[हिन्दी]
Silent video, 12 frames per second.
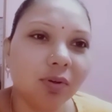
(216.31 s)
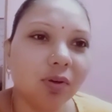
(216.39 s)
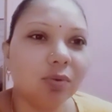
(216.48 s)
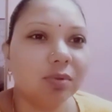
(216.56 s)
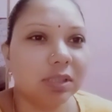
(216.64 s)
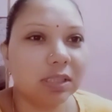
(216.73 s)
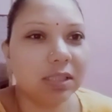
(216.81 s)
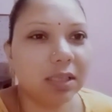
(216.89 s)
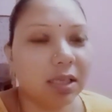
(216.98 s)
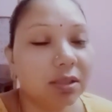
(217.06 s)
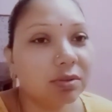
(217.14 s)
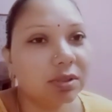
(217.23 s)
और उसी
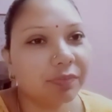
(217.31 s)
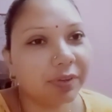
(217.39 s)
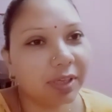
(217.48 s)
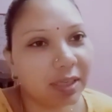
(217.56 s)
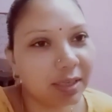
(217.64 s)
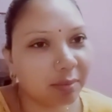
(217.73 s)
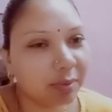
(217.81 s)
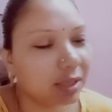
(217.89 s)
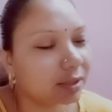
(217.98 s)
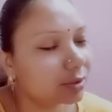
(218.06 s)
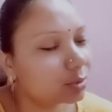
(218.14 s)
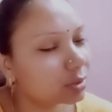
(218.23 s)
दिन खाती हूँ सिर्फ एक ही टाइम
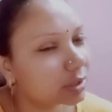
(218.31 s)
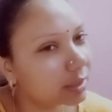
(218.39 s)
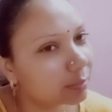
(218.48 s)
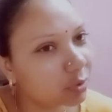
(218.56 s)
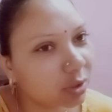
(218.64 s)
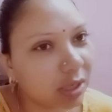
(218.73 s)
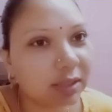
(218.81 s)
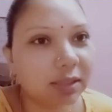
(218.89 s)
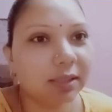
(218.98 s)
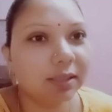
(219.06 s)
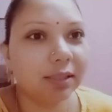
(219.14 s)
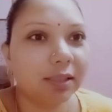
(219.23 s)
खाते दूसरे टाइम तो
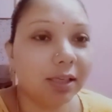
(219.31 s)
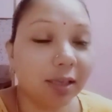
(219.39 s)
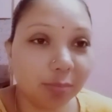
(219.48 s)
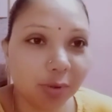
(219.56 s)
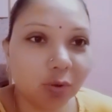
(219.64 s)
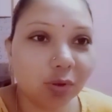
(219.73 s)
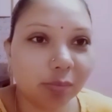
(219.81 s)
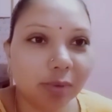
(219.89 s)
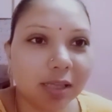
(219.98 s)
खाते ही नहीं है गर्मियों की